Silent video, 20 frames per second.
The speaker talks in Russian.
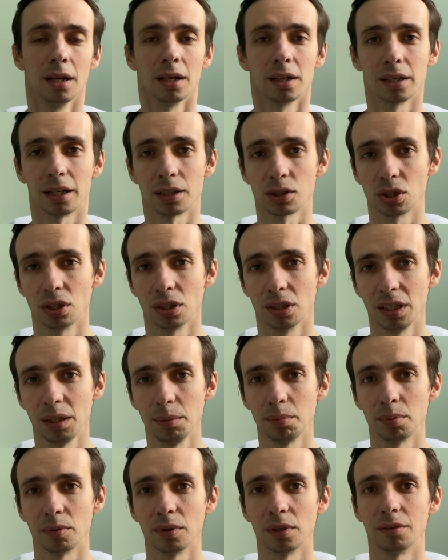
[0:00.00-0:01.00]
Каждый
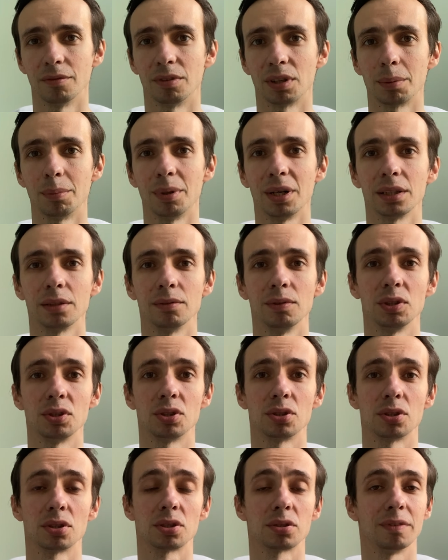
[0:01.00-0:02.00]
гриб э, вырабатывает
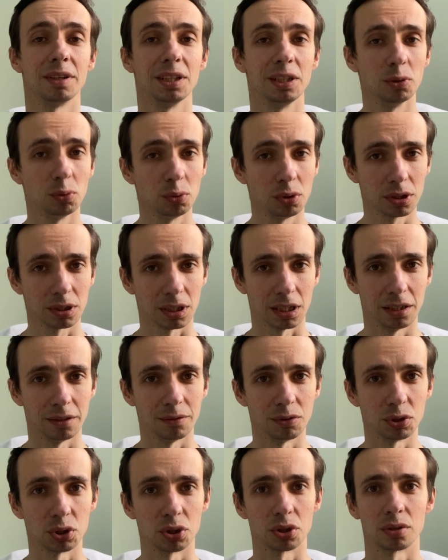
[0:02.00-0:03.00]
свои уникальные
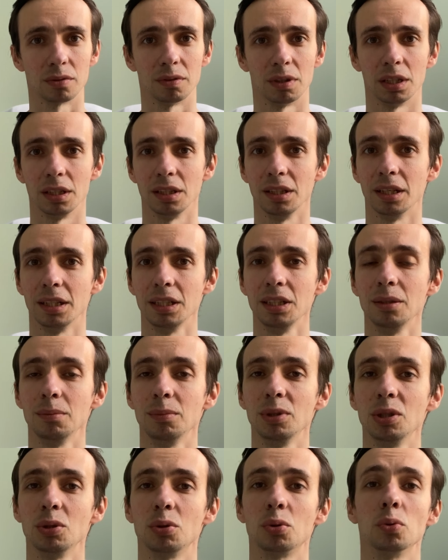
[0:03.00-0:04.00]
вещества, и они
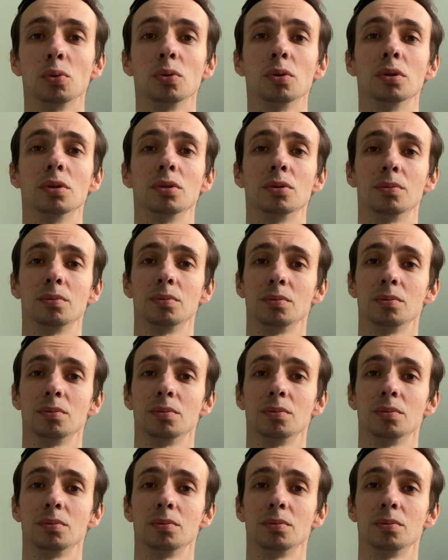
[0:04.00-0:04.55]
имеют э,